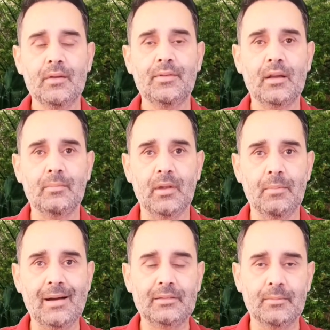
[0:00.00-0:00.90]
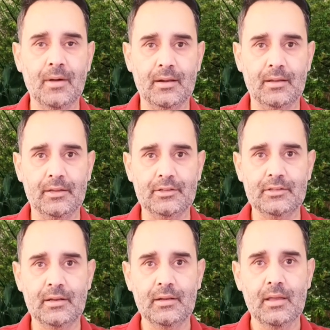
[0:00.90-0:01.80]
Fragmana baktım
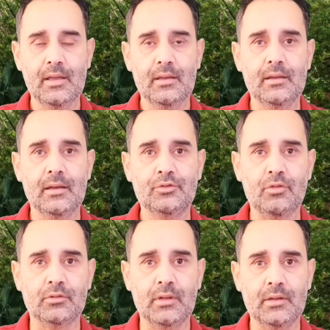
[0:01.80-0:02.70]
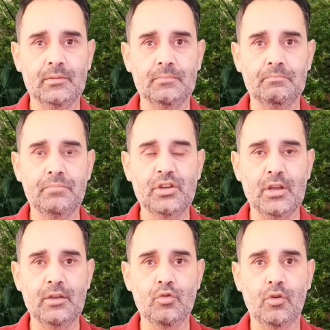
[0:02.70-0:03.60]
arkadaşlar. E, çok da bir
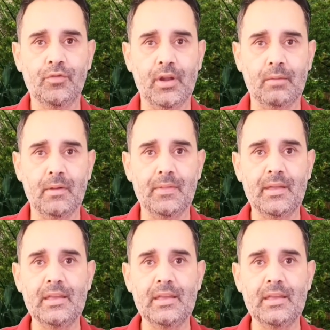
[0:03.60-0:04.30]
şey yok fragmanda.